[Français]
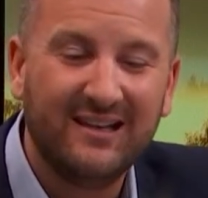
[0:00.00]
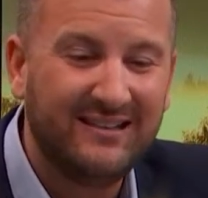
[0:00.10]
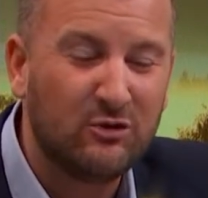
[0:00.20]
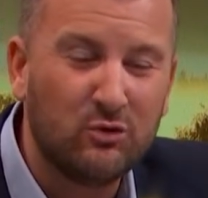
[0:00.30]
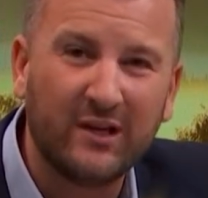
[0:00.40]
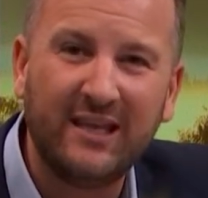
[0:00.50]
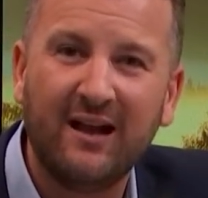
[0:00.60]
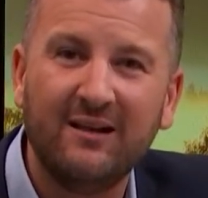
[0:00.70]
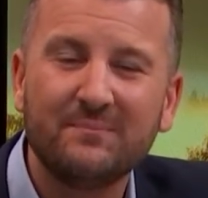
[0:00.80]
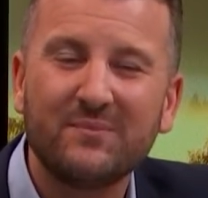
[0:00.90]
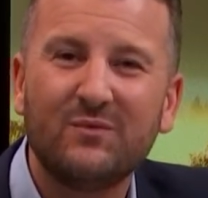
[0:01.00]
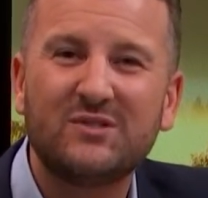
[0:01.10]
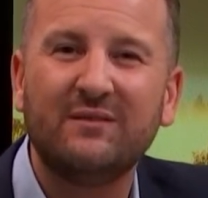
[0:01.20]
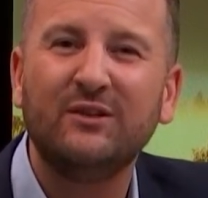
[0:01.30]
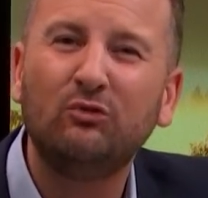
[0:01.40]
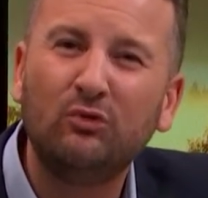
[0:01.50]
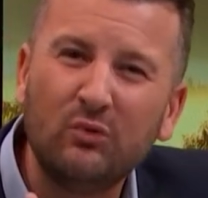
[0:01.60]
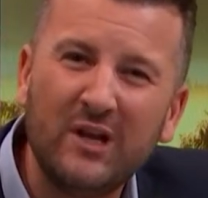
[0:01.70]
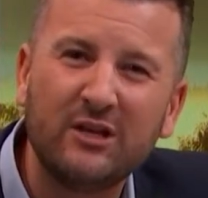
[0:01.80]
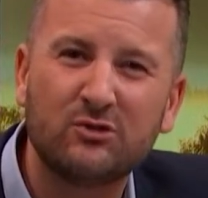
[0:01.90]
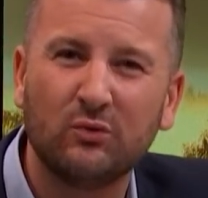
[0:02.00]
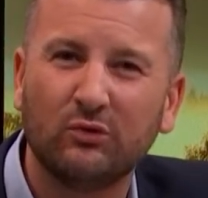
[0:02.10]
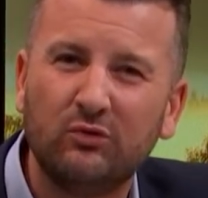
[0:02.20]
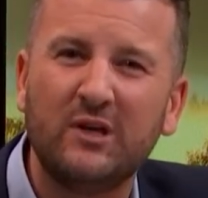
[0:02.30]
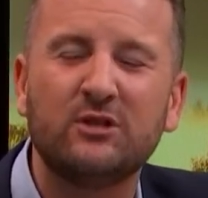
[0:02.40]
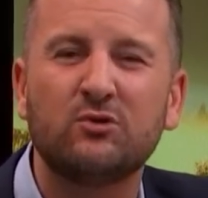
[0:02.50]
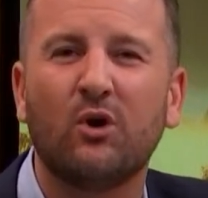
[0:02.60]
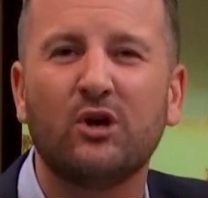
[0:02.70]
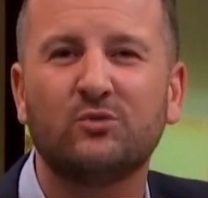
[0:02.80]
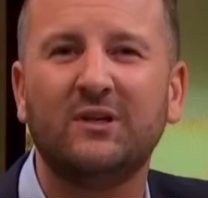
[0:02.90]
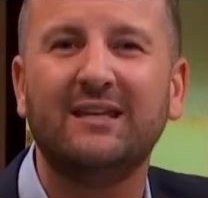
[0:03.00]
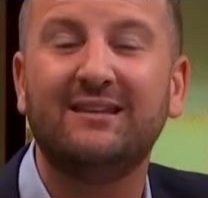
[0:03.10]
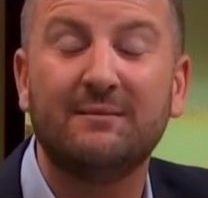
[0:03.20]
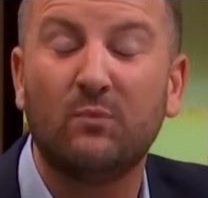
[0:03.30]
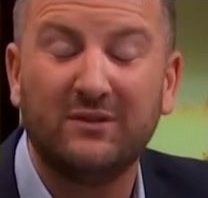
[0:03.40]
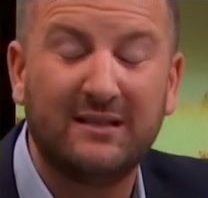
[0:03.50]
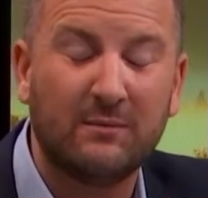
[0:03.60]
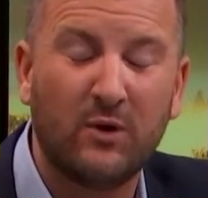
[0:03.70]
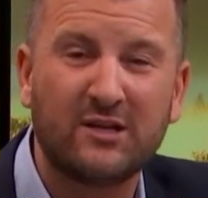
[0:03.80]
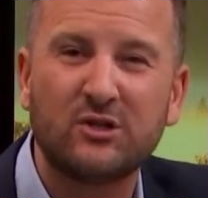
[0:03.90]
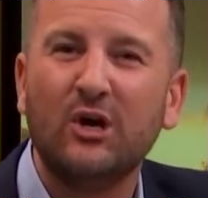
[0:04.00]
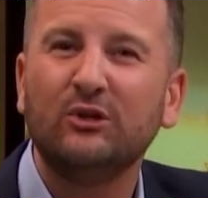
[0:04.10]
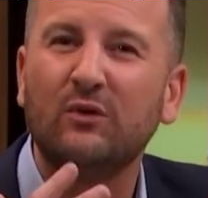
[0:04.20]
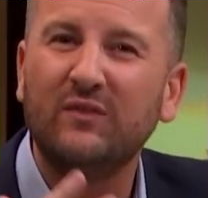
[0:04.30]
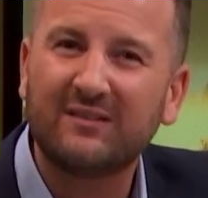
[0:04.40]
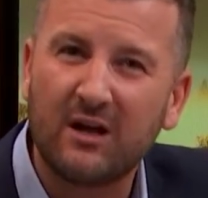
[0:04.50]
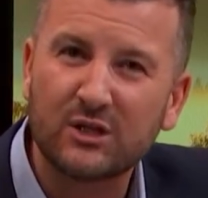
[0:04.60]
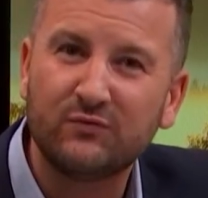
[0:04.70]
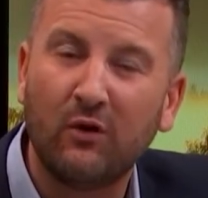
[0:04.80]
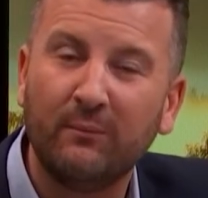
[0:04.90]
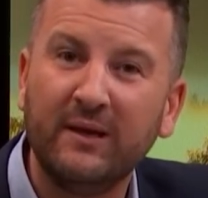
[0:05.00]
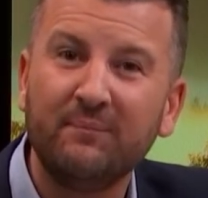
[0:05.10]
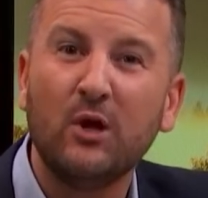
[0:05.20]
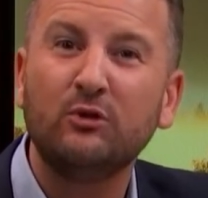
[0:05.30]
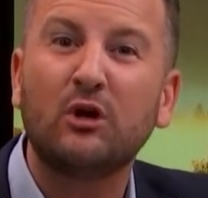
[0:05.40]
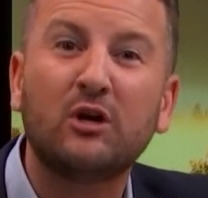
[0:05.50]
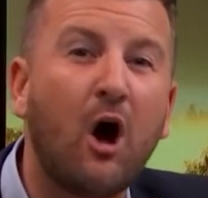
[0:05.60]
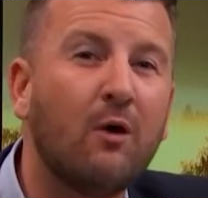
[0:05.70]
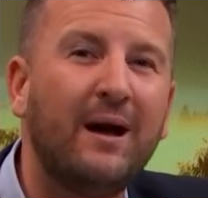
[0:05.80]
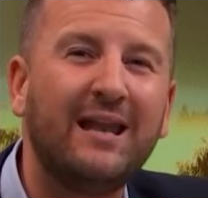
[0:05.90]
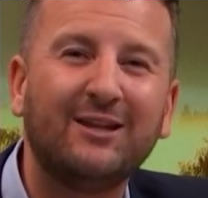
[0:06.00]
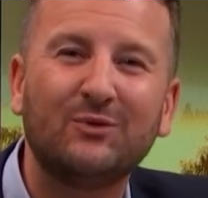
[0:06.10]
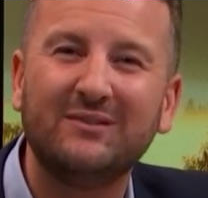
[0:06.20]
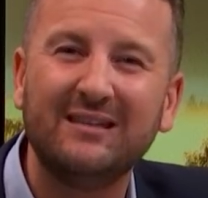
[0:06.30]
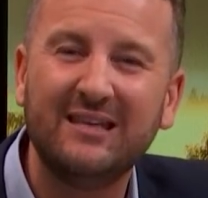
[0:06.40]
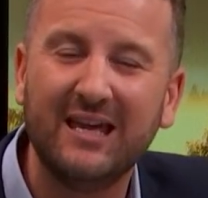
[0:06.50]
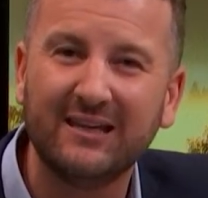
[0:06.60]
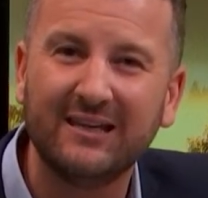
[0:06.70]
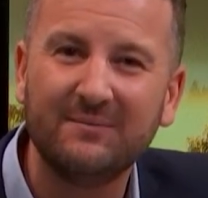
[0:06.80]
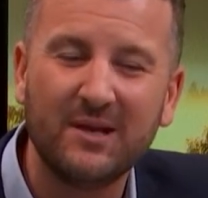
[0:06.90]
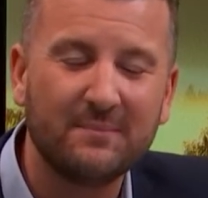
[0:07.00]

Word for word: des courriels vous savez, tous les jours, tous les jours, on reçoit des, témoignages de vie transformée, de corps malades qui ont été guéris.